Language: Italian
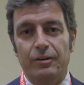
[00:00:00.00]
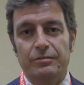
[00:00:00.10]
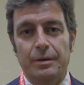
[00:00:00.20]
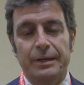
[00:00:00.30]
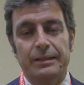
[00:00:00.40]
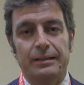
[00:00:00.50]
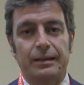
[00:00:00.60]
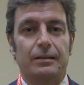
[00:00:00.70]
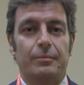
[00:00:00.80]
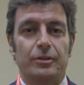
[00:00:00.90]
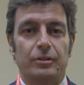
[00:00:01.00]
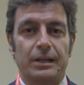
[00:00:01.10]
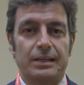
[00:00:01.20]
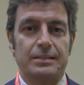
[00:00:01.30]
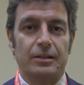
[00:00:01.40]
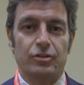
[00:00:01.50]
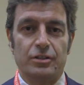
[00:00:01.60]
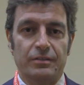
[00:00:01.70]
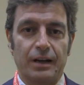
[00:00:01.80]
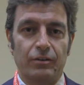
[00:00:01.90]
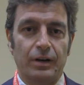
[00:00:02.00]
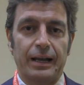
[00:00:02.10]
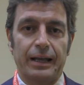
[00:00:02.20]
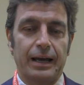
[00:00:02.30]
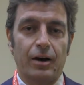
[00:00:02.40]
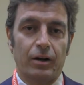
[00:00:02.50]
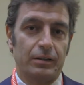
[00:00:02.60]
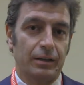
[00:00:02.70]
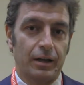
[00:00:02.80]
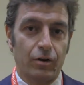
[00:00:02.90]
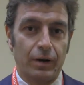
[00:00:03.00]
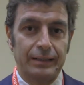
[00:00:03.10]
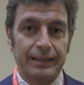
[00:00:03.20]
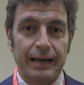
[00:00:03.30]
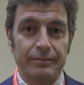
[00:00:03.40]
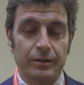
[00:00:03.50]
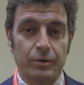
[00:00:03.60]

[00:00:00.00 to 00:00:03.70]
ovviamente il trattamento della stenosi valvolare aortica con la TAVI.